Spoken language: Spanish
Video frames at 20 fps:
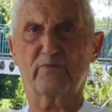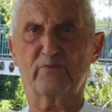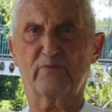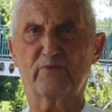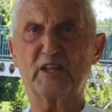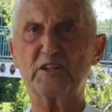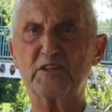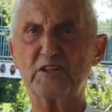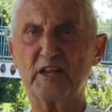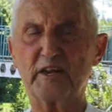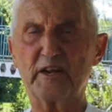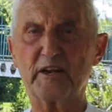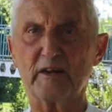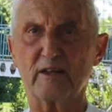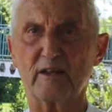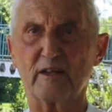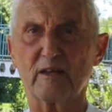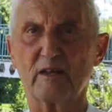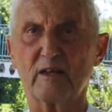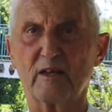de
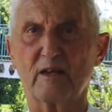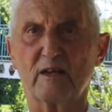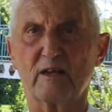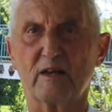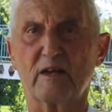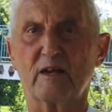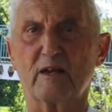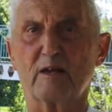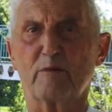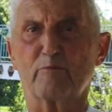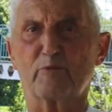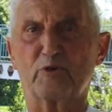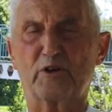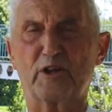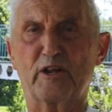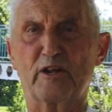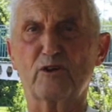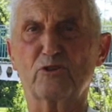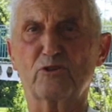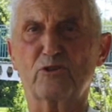Tigre,
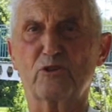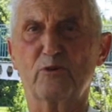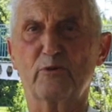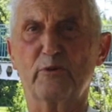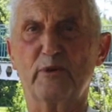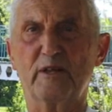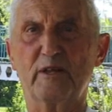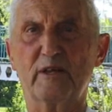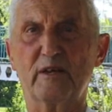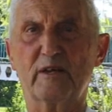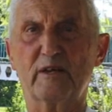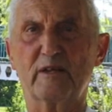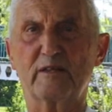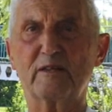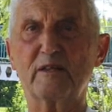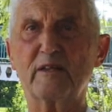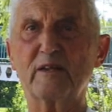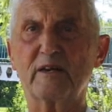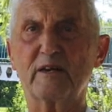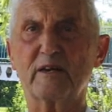porque no te olvides que
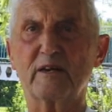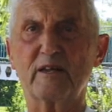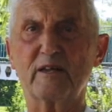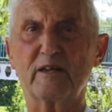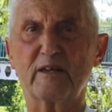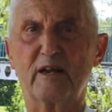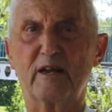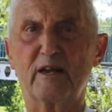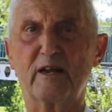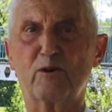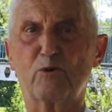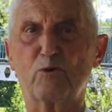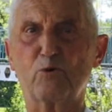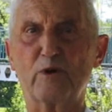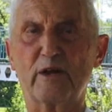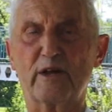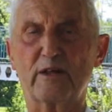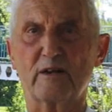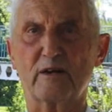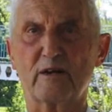Tigre es
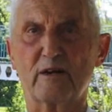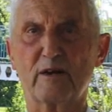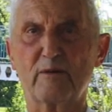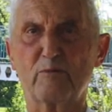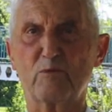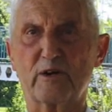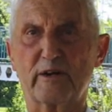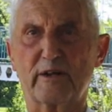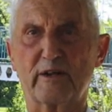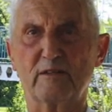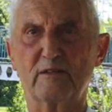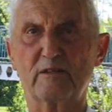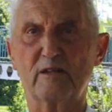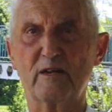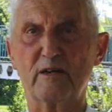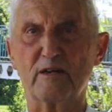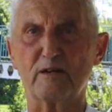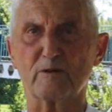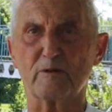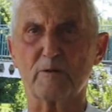cuna del remo
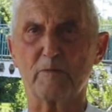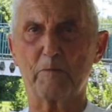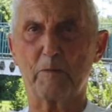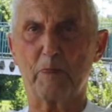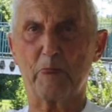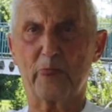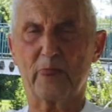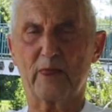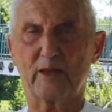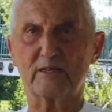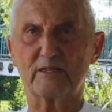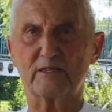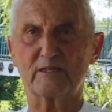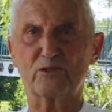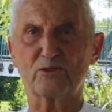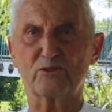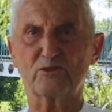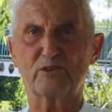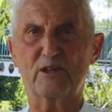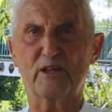argentino.
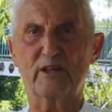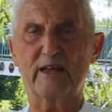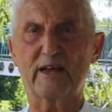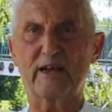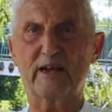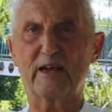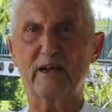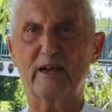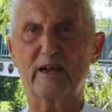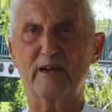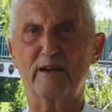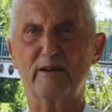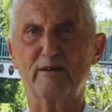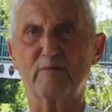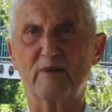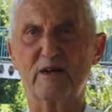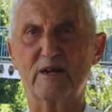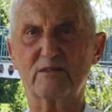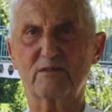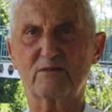Entonces de acá
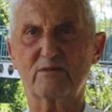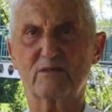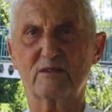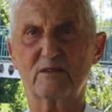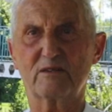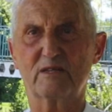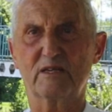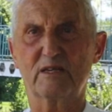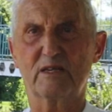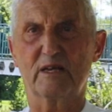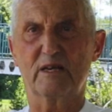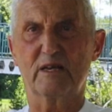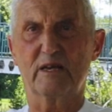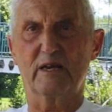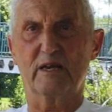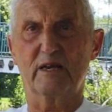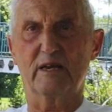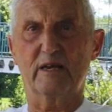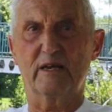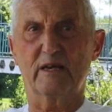en más
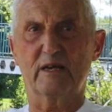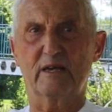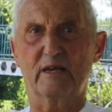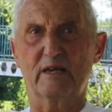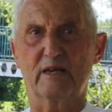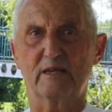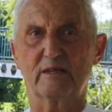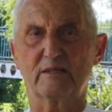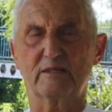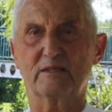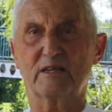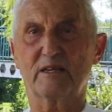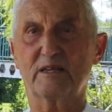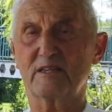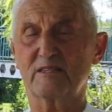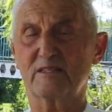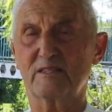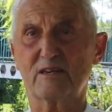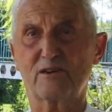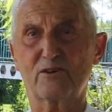se
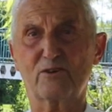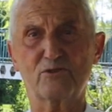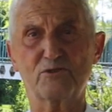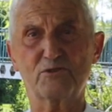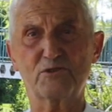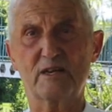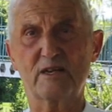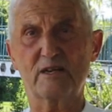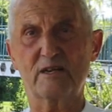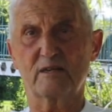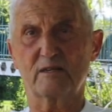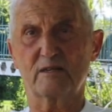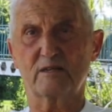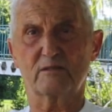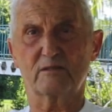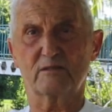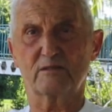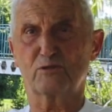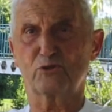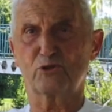desarrolla
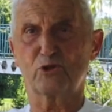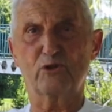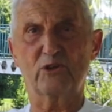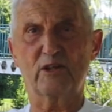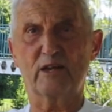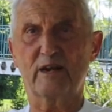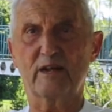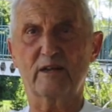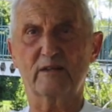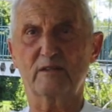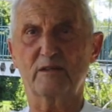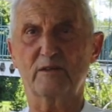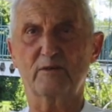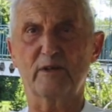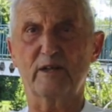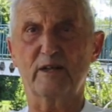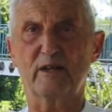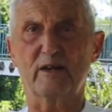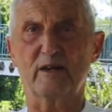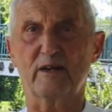toda la
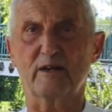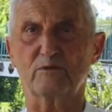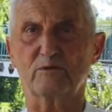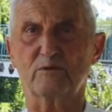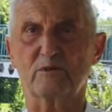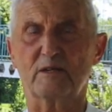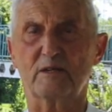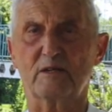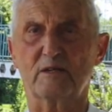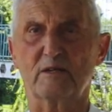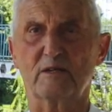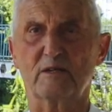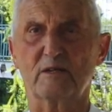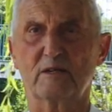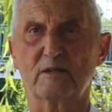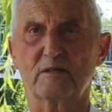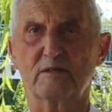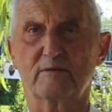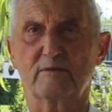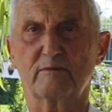actividad náutica.
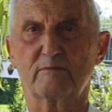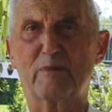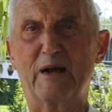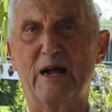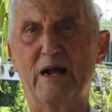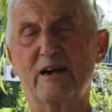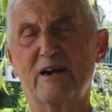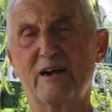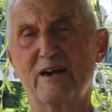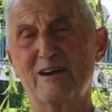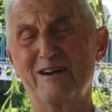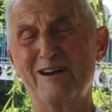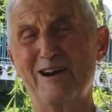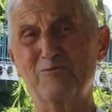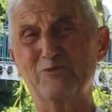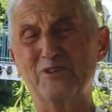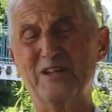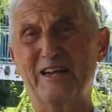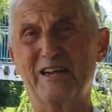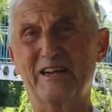Va,
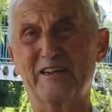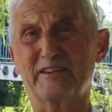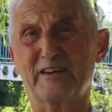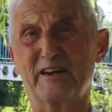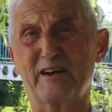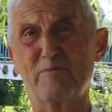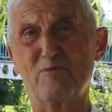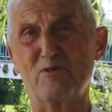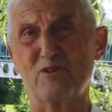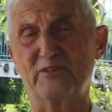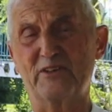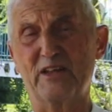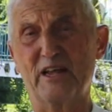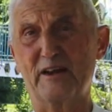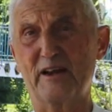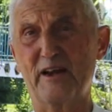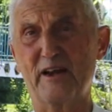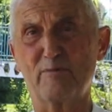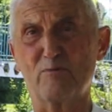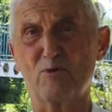náutica y
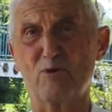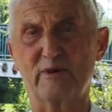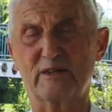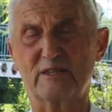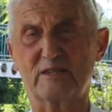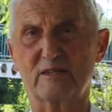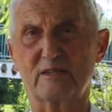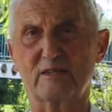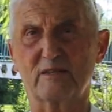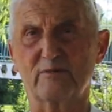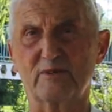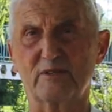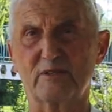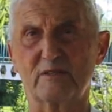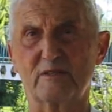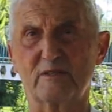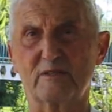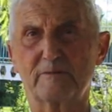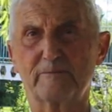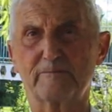de remo básicamente.